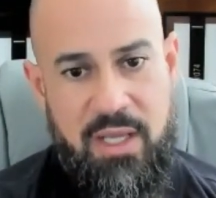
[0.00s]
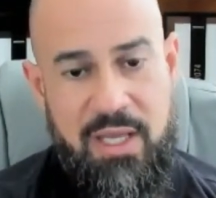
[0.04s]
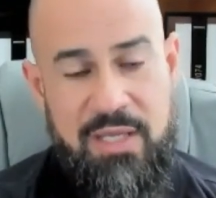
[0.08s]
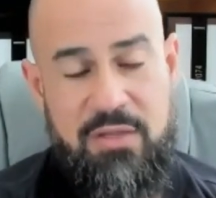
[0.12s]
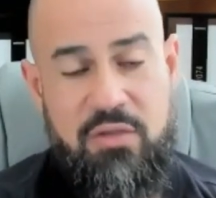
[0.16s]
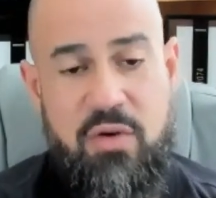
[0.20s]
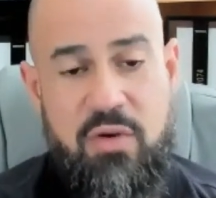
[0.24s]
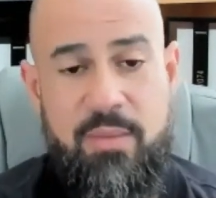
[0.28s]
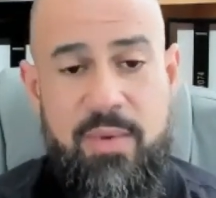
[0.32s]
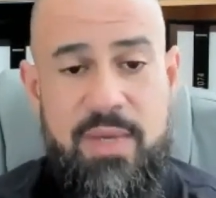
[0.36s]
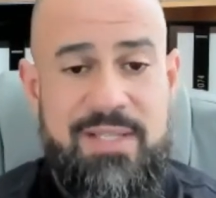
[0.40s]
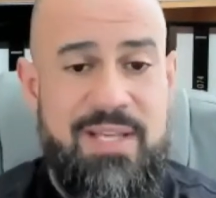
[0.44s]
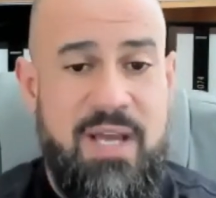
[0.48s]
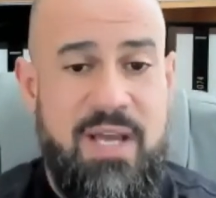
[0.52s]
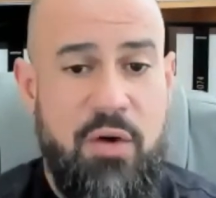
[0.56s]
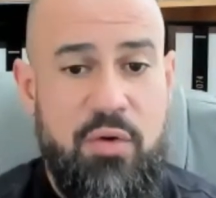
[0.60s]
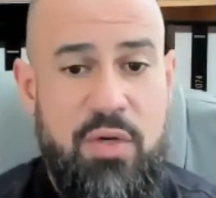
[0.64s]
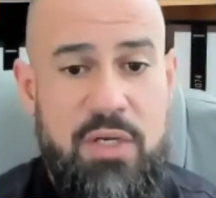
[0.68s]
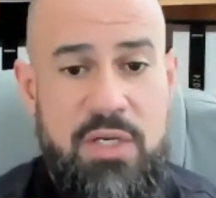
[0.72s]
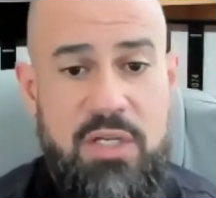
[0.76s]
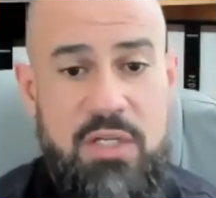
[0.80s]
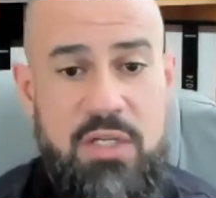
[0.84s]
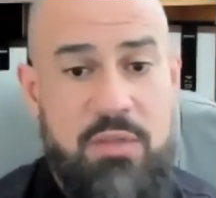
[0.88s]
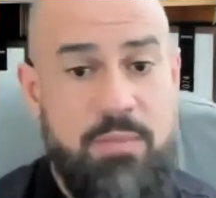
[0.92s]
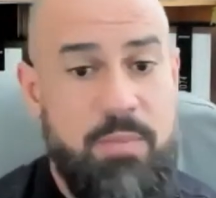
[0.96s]
Esse comercial
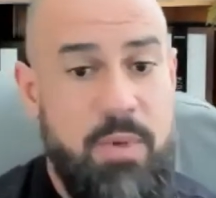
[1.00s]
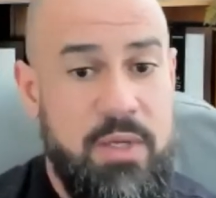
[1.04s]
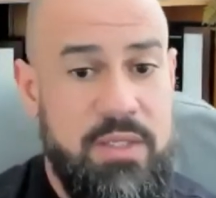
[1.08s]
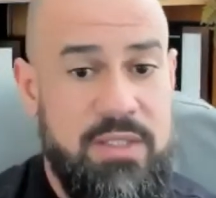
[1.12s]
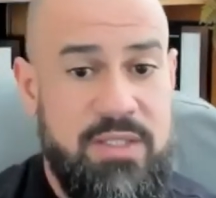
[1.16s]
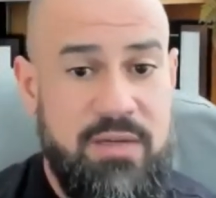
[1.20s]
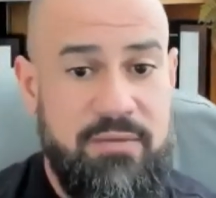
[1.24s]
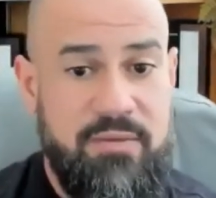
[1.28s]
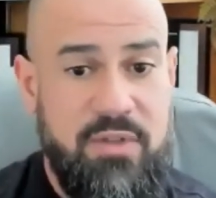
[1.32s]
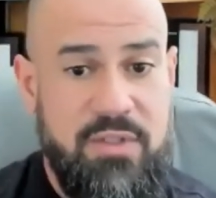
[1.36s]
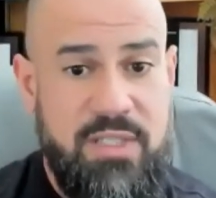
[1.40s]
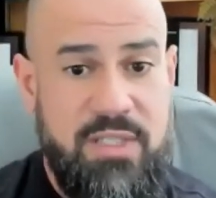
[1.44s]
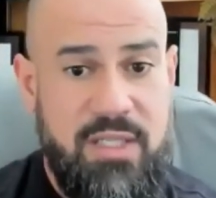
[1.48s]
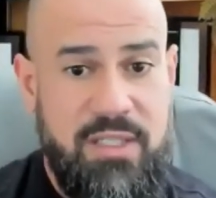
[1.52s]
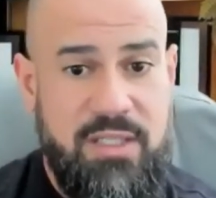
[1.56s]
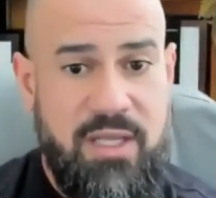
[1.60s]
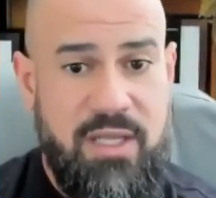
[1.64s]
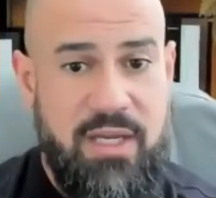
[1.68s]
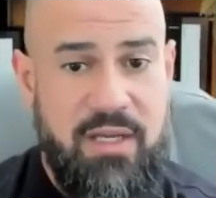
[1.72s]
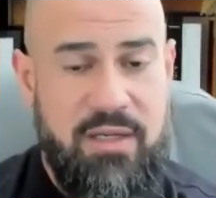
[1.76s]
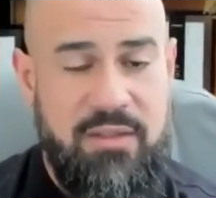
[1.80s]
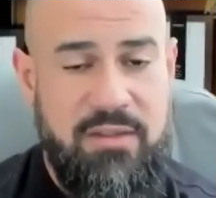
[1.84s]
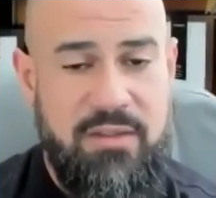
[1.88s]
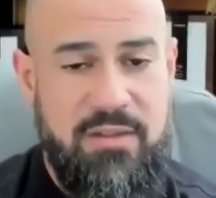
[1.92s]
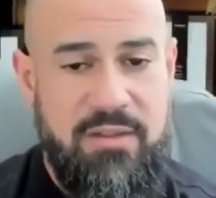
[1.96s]
no início pode ser você,
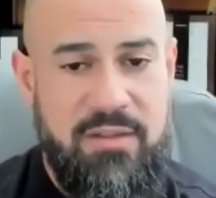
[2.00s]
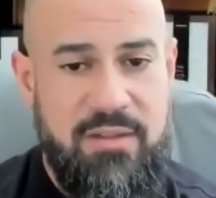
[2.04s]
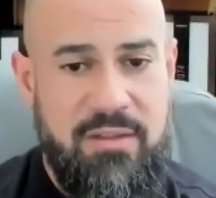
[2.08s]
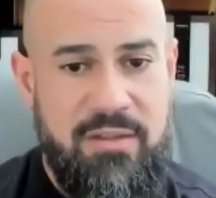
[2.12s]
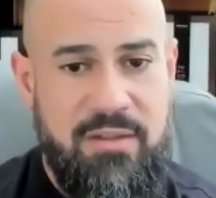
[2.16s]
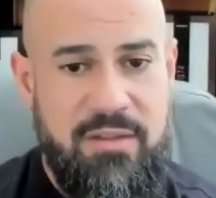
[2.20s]
tá?